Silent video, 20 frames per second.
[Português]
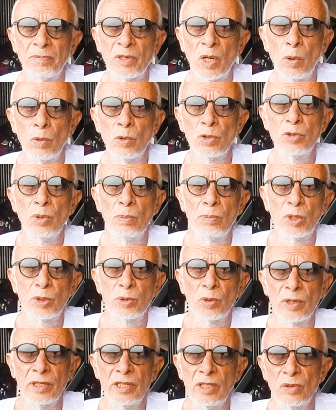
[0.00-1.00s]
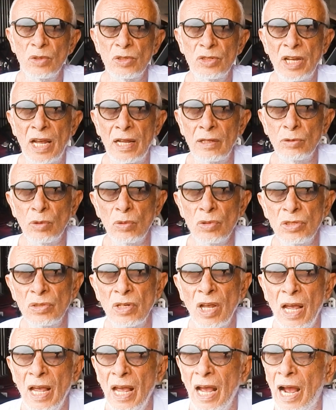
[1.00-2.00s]
Eu uso um motor de
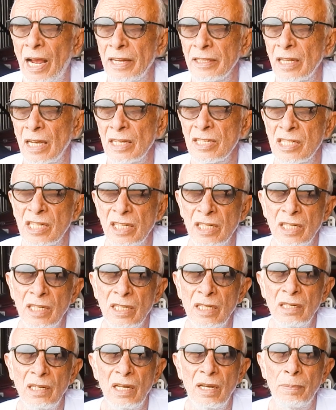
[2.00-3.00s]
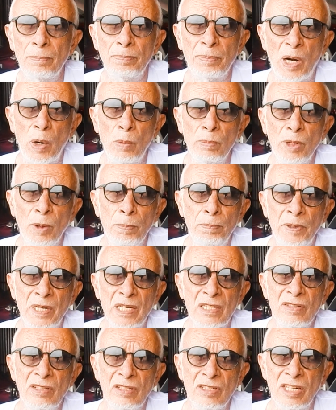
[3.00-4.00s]
200, ainda assim, para o meu
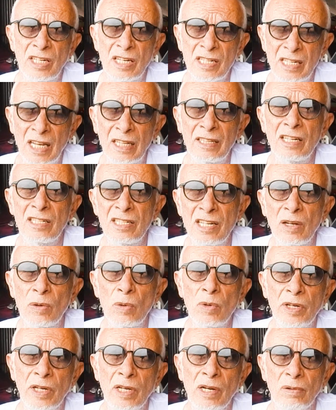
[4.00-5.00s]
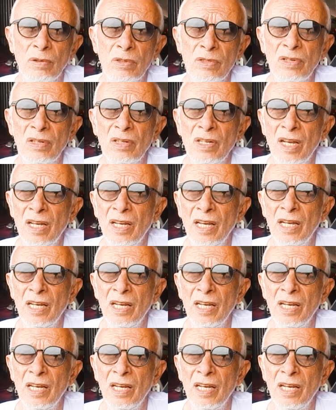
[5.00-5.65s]
peso de 65 quilos.